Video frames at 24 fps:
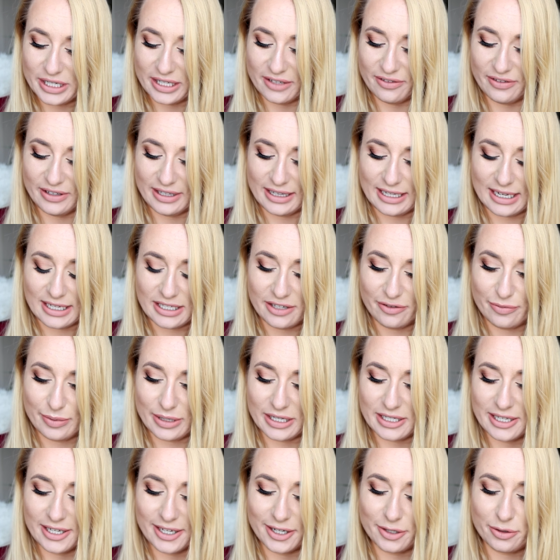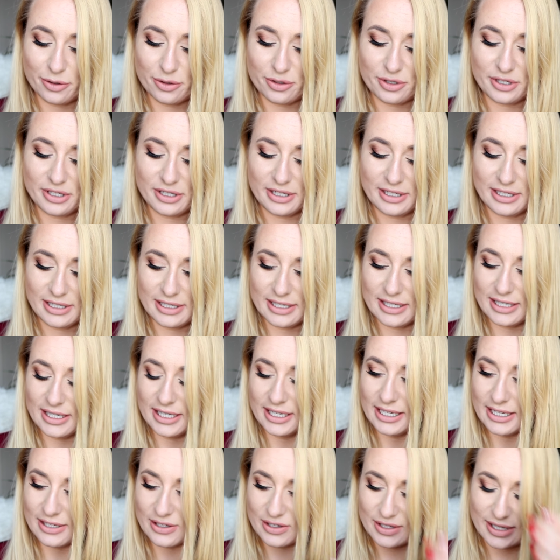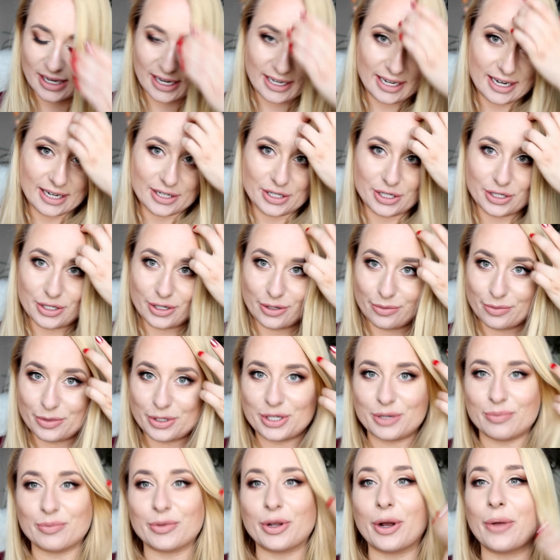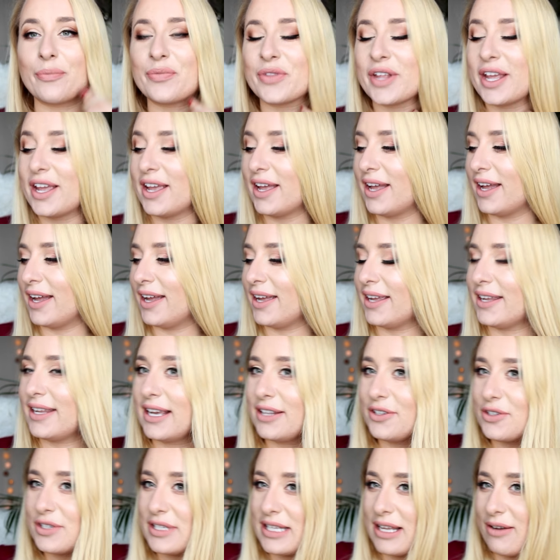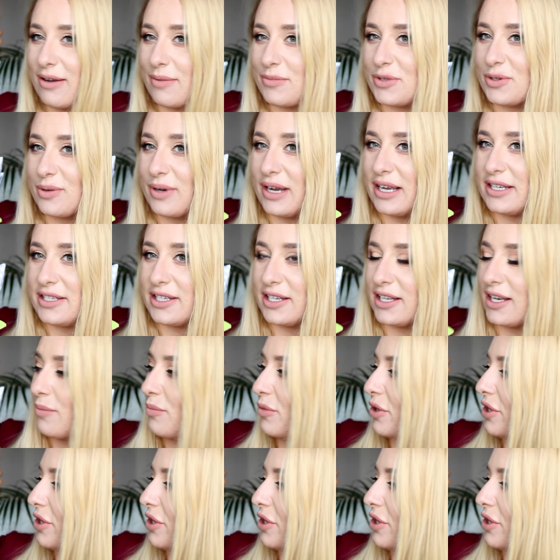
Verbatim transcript: przekwitać i w październiku już nic z nich nie zostanie, jak się zrobi zimno. E, ja dostałam, słuchajcie, na